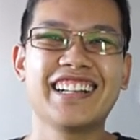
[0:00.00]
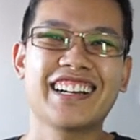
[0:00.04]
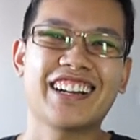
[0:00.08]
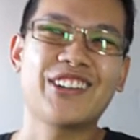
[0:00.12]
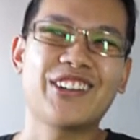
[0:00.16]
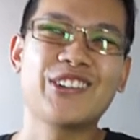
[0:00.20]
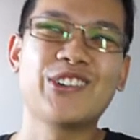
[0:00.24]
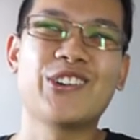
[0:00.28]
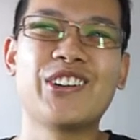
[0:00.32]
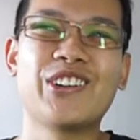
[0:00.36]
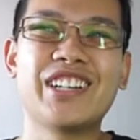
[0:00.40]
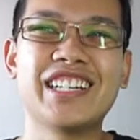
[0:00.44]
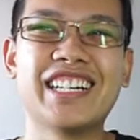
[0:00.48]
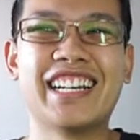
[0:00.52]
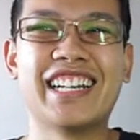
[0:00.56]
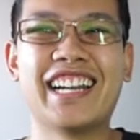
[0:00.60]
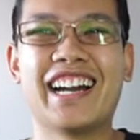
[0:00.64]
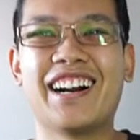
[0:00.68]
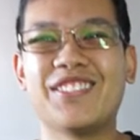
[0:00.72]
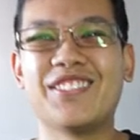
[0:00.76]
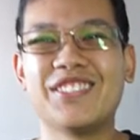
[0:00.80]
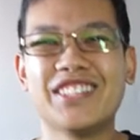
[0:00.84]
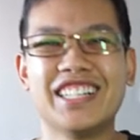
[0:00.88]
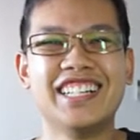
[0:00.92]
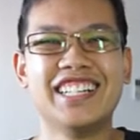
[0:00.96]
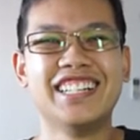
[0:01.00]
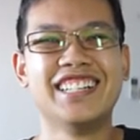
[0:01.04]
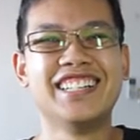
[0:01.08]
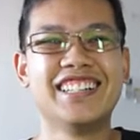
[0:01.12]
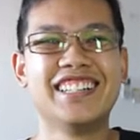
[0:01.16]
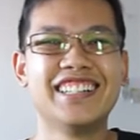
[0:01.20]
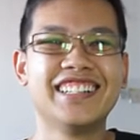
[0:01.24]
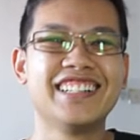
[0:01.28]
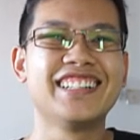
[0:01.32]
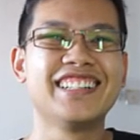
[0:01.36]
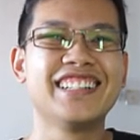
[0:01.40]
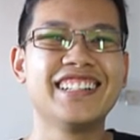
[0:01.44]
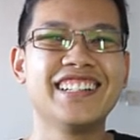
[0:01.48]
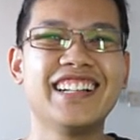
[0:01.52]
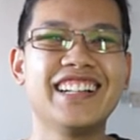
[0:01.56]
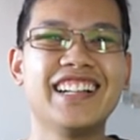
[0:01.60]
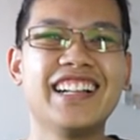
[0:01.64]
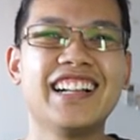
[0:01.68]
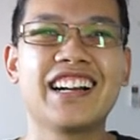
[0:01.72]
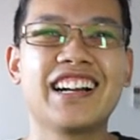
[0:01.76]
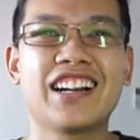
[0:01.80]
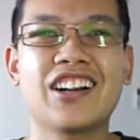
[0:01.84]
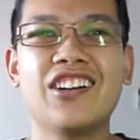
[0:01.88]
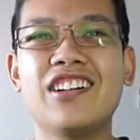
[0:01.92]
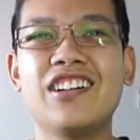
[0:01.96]
ก็ดูคนอื่นนะครับ
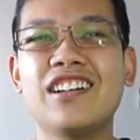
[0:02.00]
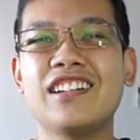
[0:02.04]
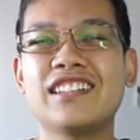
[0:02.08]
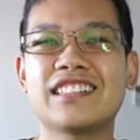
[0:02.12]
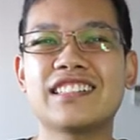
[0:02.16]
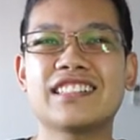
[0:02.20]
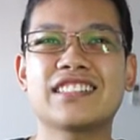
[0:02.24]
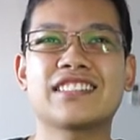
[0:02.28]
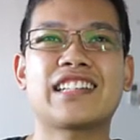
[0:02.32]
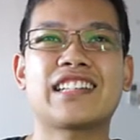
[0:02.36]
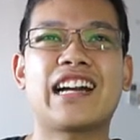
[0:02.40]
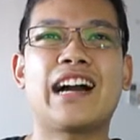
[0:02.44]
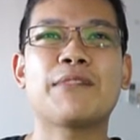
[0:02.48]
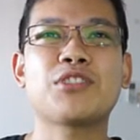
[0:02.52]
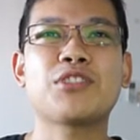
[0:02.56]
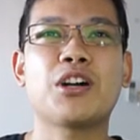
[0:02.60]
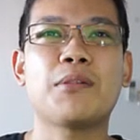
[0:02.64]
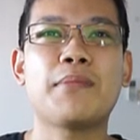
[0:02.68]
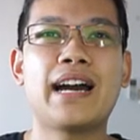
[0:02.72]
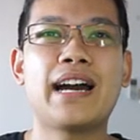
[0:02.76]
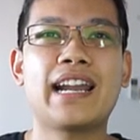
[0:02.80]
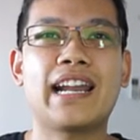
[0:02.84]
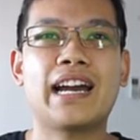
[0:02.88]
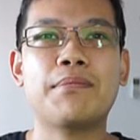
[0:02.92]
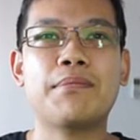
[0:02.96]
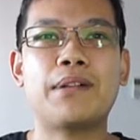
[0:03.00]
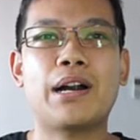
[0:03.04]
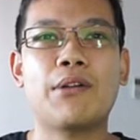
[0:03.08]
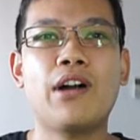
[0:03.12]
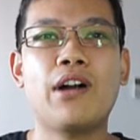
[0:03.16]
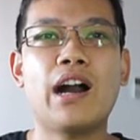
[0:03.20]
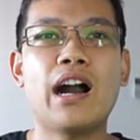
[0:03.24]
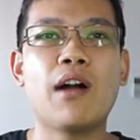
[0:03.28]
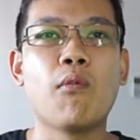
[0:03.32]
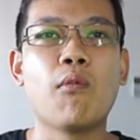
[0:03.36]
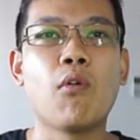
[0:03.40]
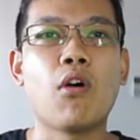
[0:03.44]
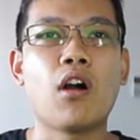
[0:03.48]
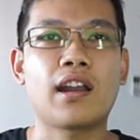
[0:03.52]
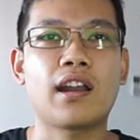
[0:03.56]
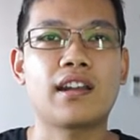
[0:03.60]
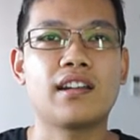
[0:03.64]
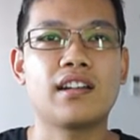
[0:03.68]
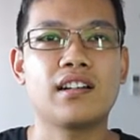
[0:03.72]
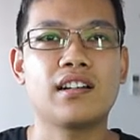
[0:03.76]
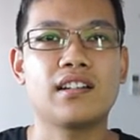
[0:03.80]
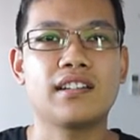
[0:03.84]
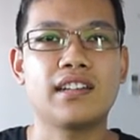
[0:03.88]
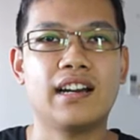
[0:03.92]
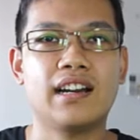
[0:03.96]
ก็คำต่อมานะครับคำว่า award
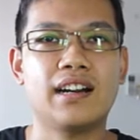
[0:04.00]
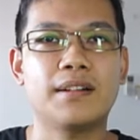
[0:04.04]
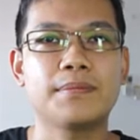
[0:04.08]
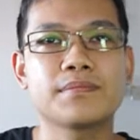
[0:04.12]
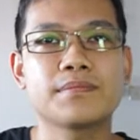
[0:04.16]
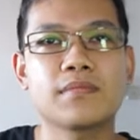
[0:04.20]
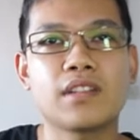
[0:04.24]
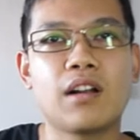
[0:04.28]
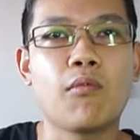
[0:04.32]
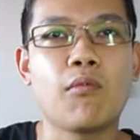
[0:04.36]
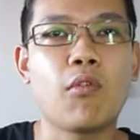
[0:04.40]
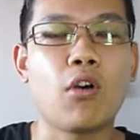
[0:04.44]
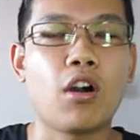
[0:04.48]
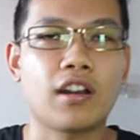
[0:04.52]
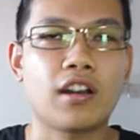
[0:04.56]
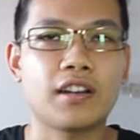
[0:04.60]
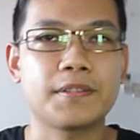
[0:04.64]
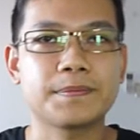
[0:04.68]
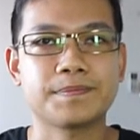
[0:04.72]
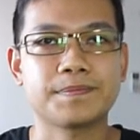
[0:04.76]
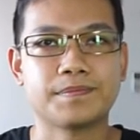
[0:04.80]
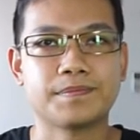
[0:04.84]
นะครับ award